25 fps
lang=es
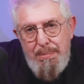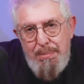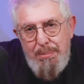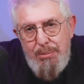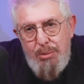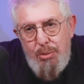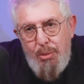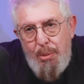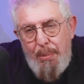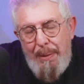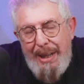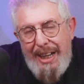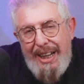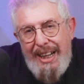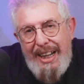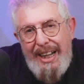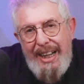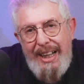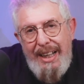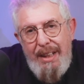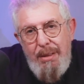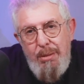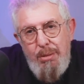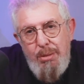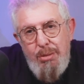
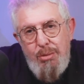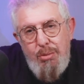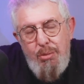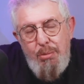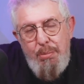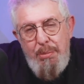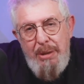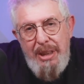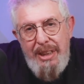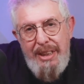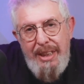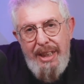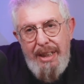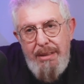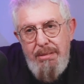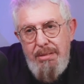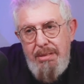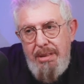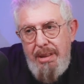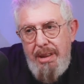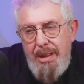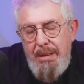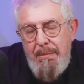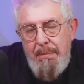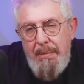sobajados,
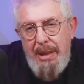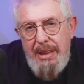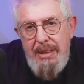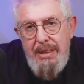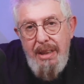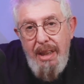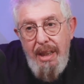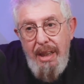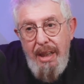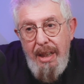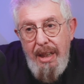humillados y demás,